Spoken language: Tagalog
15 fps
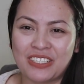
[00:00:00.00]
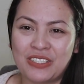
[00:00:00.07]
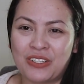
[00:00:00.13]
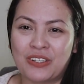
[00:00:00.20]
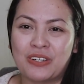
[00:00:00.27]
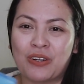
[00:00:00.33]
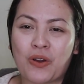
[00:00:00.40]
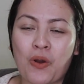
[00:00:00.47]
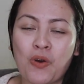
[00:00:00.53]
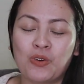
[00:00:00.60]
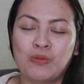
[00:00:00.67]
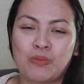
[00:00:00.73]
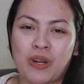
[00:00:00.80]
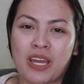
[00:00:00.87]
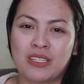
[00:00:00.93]
or your
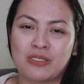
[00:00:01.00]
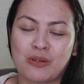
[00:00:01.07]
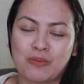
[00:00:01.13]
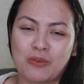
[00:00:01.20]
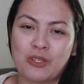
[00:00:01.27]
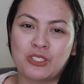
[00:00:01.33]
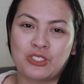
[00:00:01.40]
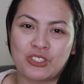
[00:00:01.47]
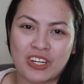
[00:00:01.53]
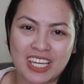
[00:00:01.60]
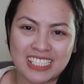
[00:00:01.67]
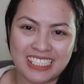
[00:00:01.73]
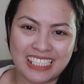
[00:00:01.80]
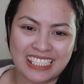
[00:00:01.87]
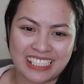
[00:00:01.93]
own brand of
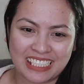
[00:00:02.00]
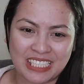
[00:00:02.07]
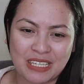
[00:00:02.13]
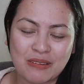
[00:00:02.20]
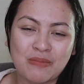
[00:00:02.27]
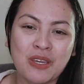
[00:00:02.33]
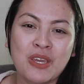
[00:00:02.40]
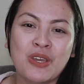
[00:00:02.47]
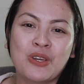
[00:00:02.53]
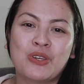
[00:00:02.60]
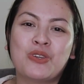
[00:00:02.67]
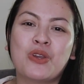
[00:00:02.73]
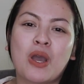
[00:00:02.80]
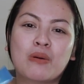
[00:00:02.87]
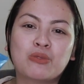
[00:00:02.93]
moisturizing cream,
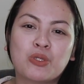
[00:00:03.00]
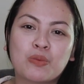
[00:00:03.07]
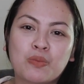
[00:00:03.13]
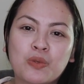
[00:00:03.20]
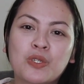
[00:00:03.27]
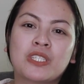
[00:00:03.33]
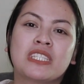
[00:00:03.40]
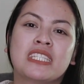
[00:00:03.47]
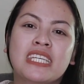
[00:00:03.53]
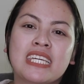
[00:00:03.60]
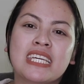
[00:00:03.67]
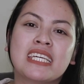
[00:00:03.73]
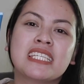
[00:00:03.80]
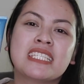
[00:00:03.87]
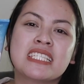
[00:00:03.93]
you have to put
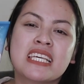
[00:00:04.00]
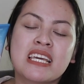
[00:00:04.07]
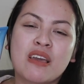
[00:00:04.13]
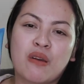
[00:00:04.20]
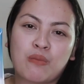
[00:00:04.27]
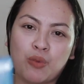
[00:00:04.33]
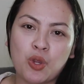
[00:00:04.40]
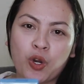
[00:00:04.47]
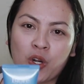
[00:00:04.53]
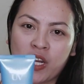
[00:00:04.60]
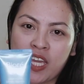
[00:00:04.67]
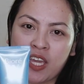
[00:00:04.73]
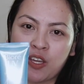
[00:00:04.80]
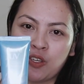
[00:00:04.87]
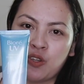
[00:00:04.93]
this
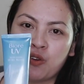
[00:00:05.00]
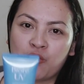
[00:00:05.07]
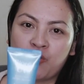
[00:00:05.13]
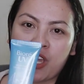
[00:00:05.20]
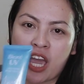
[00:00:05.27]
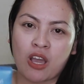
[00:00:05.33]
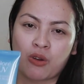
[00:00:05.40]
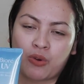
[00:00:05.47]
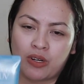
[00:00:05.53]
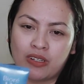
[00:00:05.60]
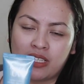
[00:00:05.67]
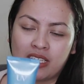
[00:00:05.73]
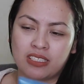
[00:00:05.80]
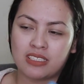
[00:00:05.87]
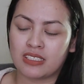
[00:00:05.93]
Biore UV Aqua
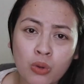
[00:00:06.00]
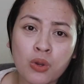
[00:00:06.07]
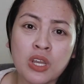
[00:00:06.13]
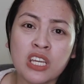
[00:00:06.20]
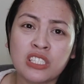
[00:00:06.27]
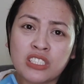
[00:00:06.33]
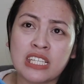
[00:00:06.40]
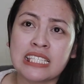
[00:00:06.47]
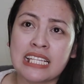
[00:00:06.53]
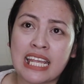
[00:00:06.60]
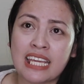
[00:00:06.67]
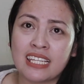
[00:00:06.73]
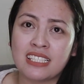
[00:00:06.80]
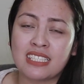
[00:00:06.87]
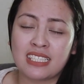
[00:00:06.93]
Rich. So, just
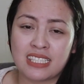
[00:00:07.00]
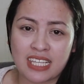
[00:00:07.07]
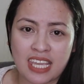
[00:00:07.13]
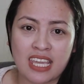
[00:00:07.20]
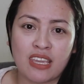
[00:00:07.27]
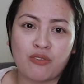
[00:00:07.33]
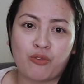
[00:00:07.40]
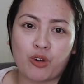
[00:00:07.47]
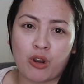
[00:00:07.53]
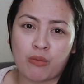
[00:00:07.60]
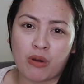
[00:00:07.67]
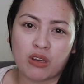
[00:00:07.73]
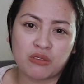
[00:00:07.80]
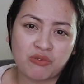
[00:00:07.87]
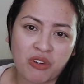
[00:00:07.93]
let it stay for
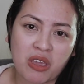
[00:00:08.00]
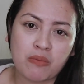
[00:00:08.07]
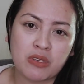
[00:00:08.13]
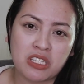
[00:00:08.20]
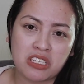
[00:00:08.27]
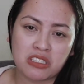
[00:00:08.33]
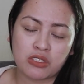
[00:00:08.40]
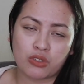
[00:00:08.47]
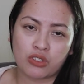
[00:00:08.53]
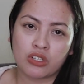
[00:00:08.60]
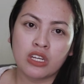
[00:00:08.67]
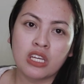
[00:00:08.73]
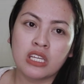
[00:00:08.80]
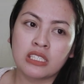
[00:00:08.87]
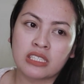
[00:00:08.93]
about 5 minutes
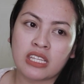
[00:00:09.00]
or